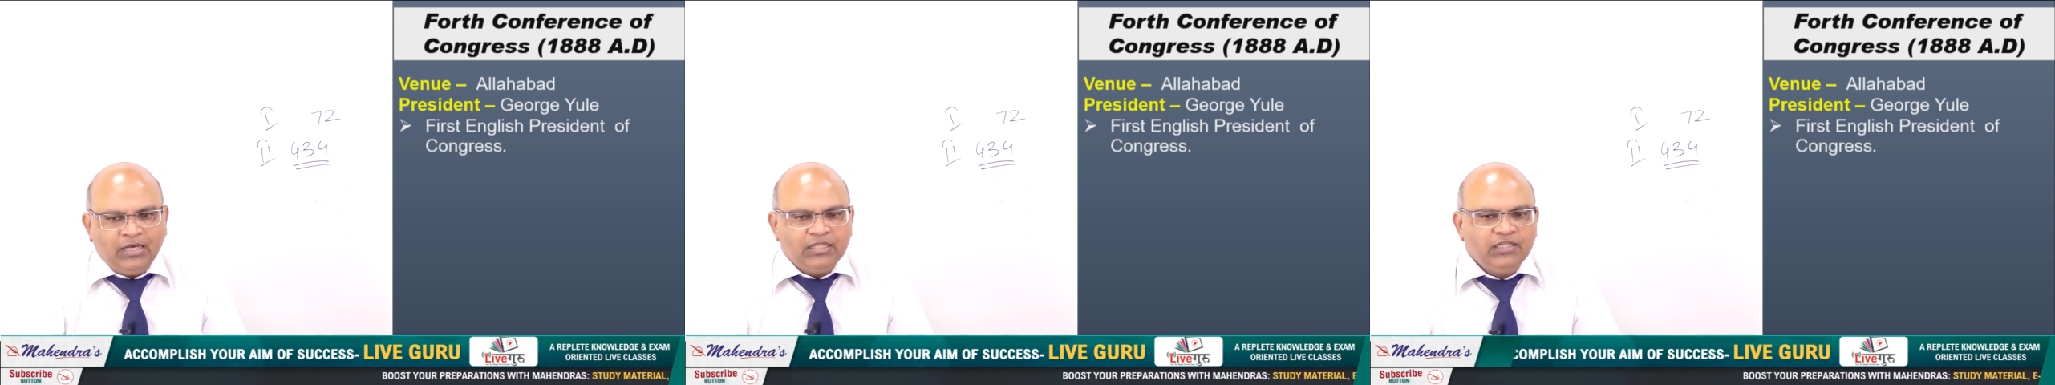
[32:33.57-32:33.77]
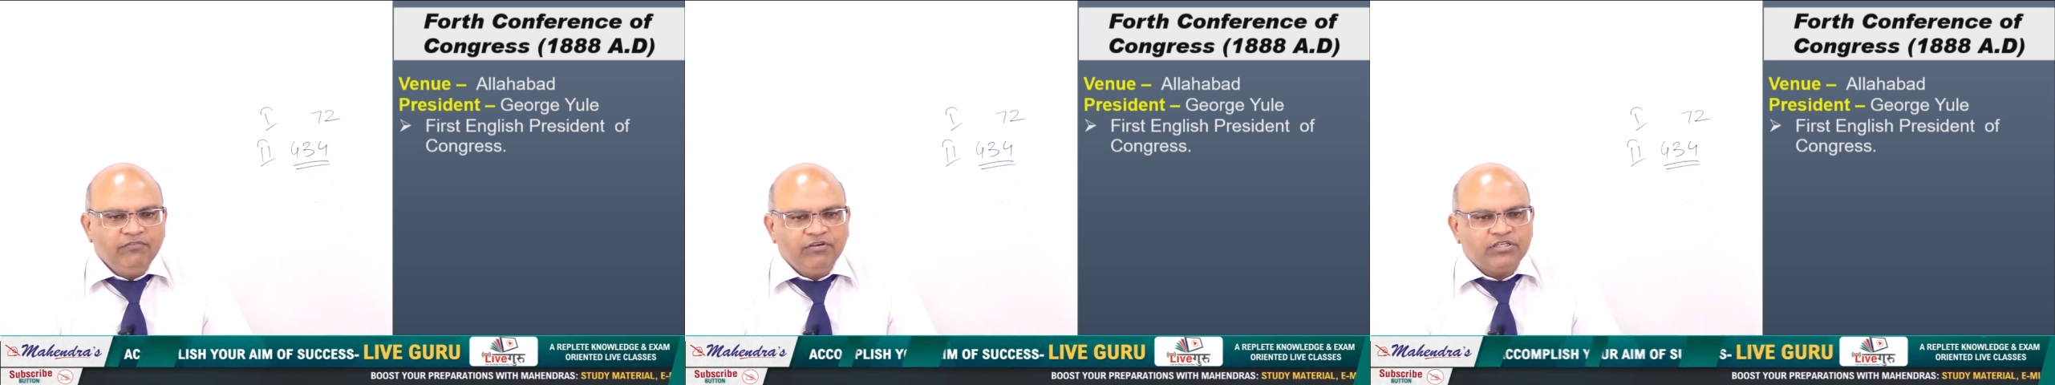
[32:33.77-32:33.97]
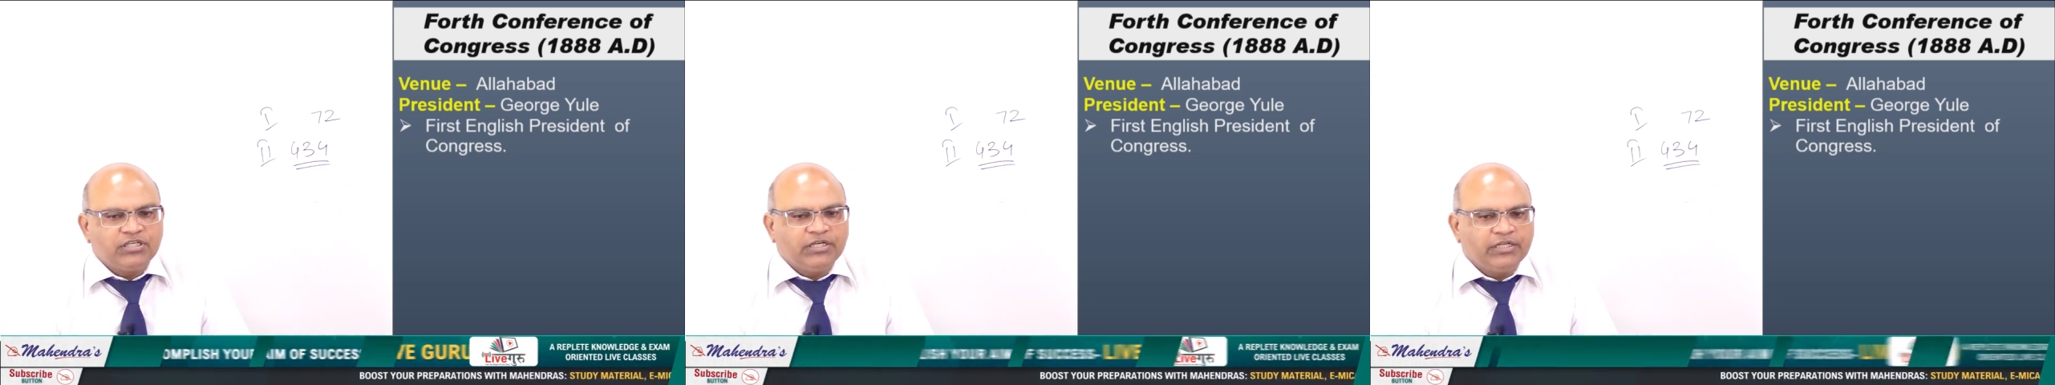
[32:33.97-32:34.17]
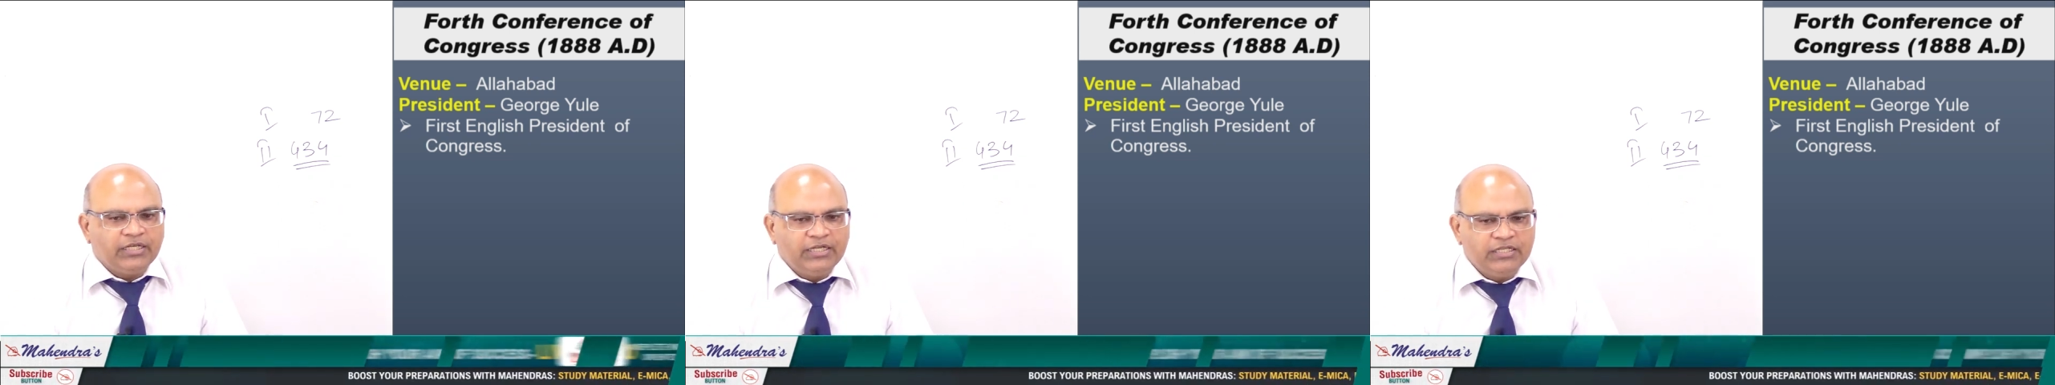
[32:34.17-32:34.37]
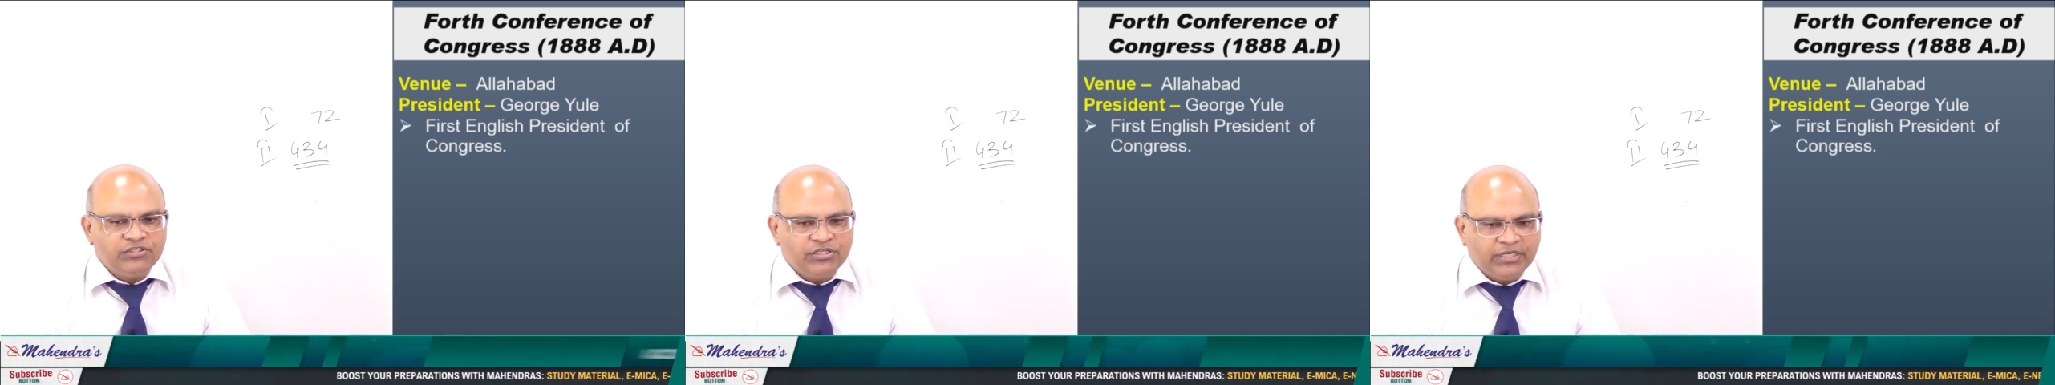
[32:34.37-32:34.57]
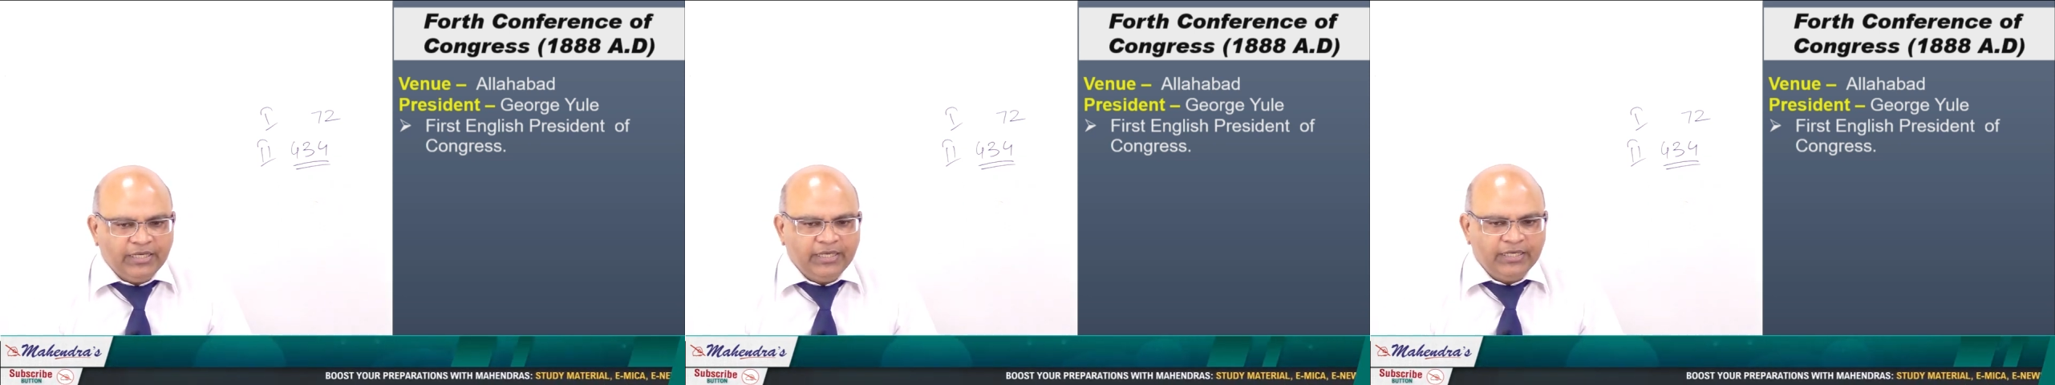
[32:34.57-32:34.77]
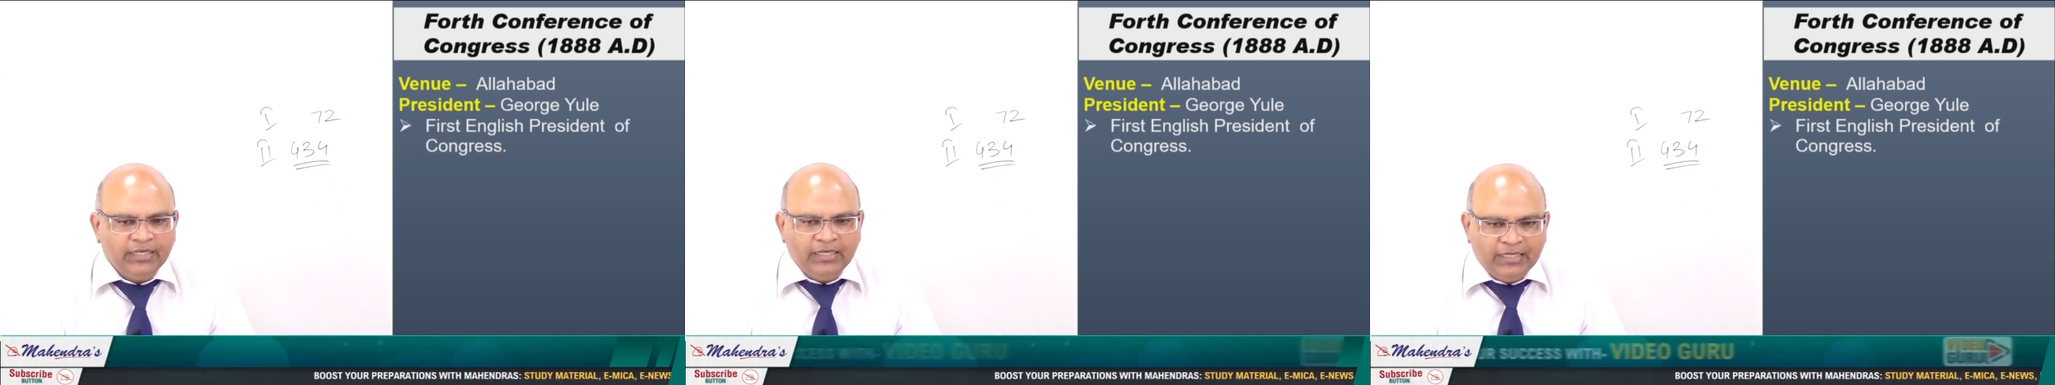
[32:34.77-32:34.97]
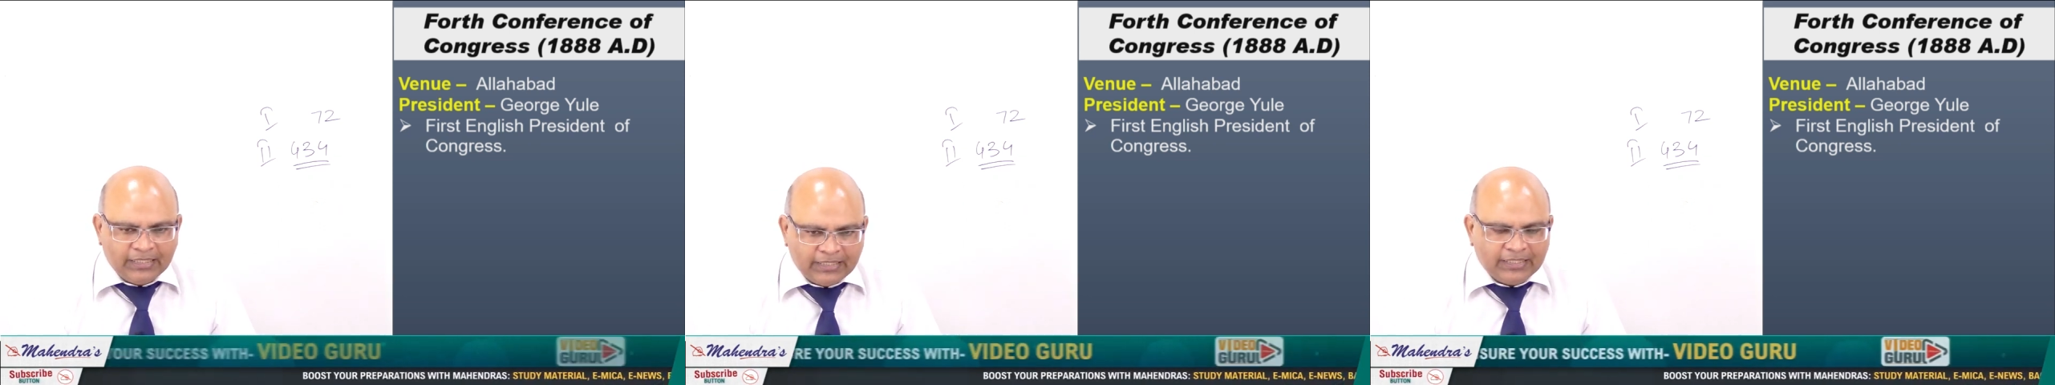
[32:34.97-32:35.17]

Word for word: अधिवेशन के लिए जगह